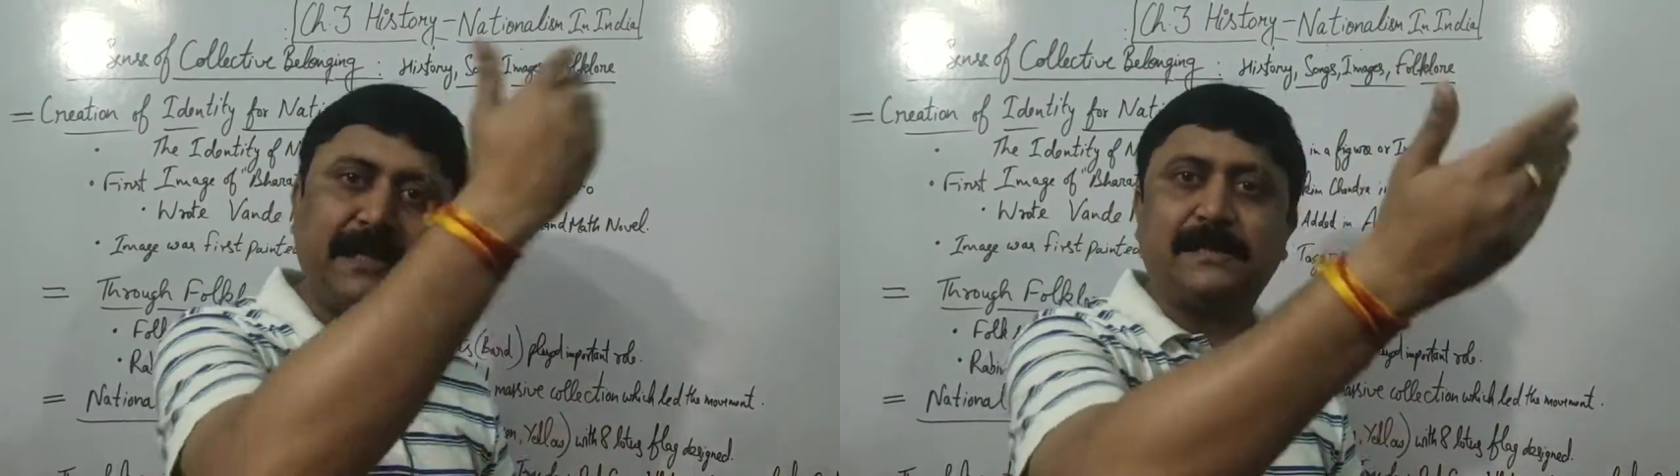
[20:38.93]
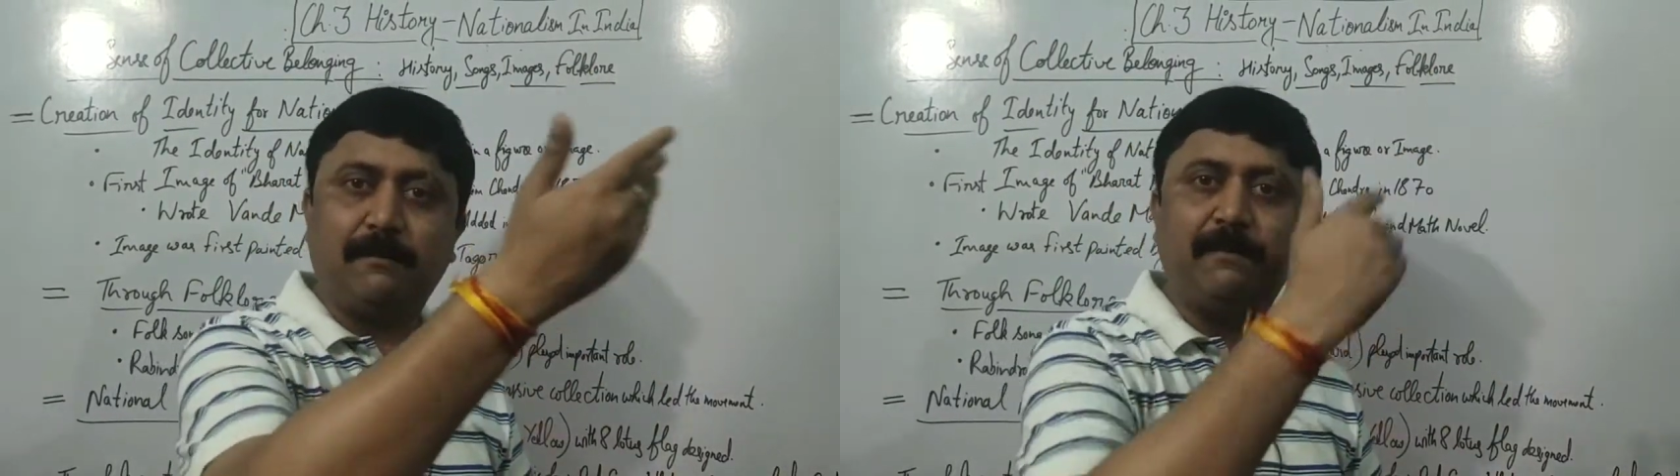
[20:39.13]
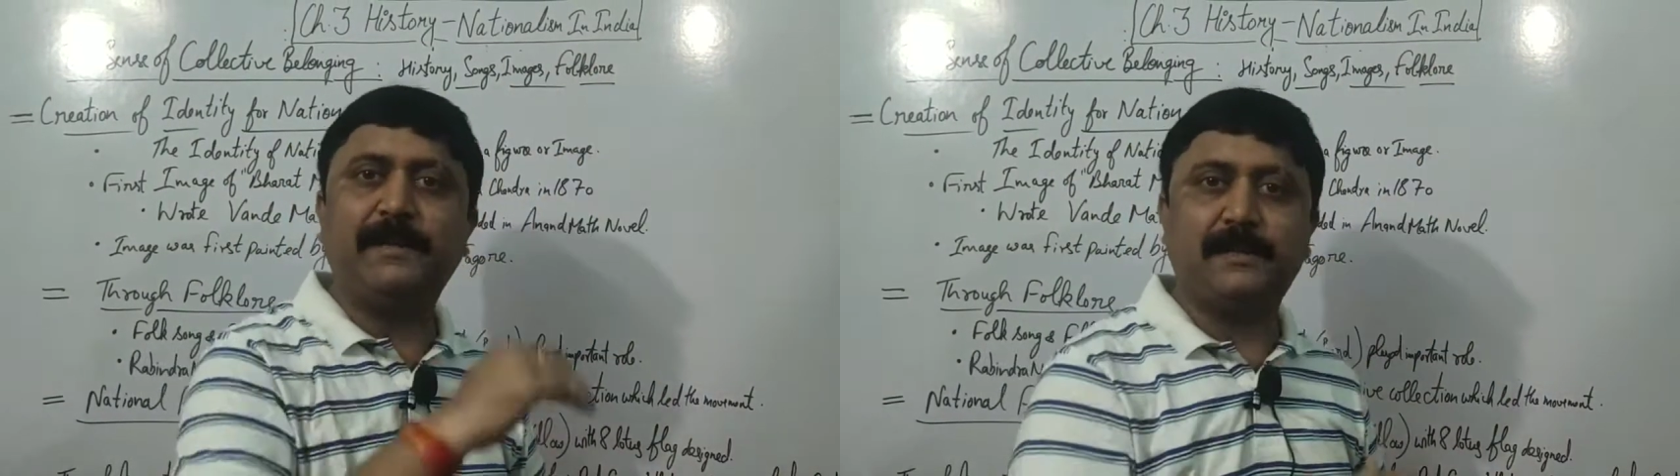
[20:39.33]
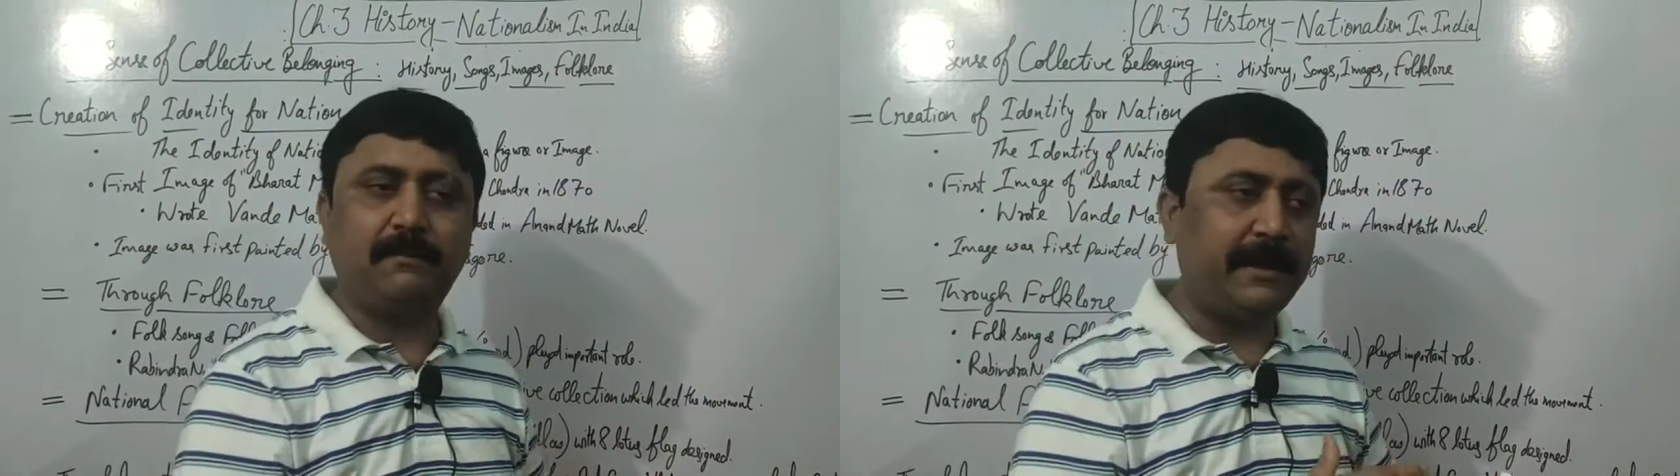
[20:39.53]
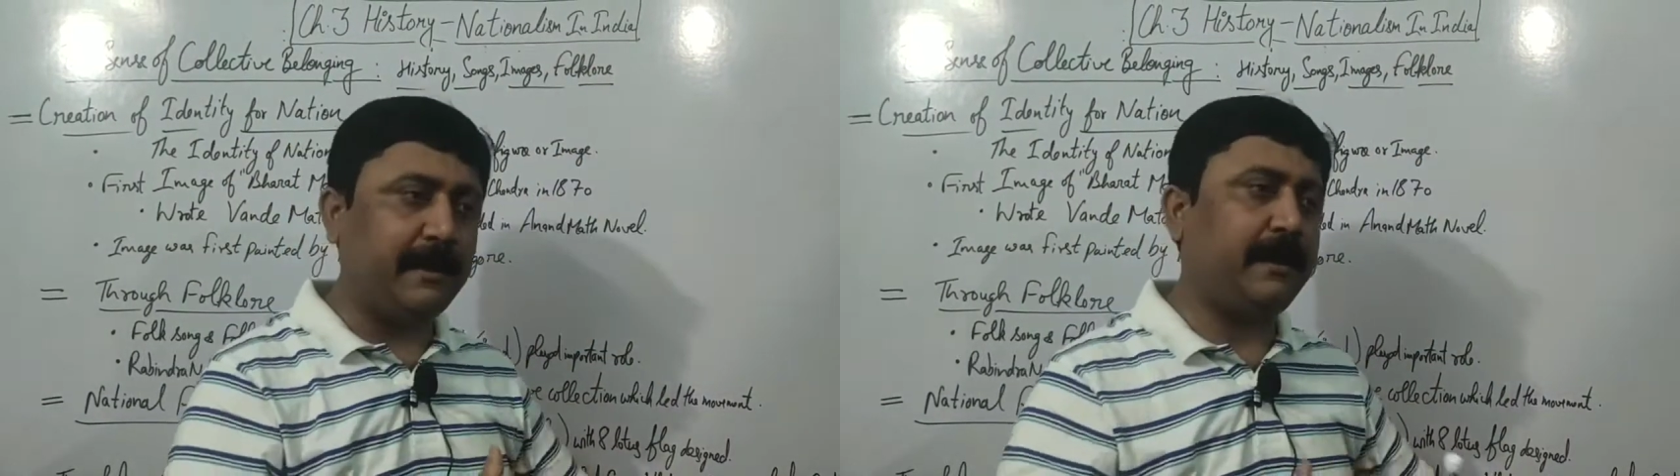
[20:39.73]
के समय में
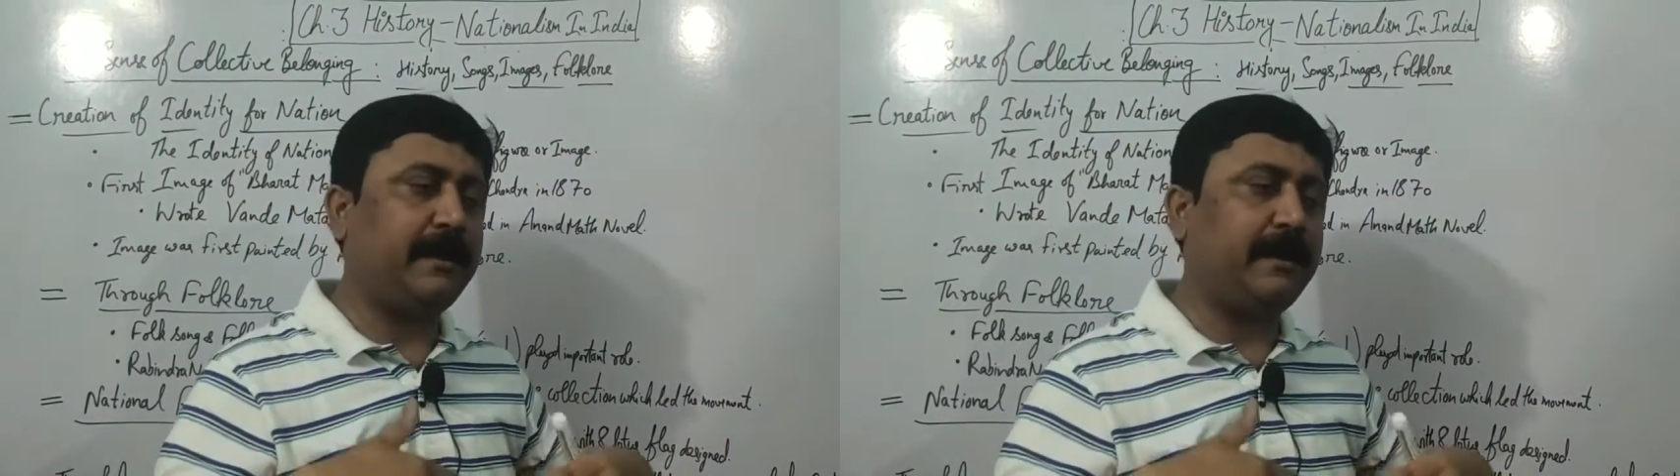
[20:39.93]
जब ये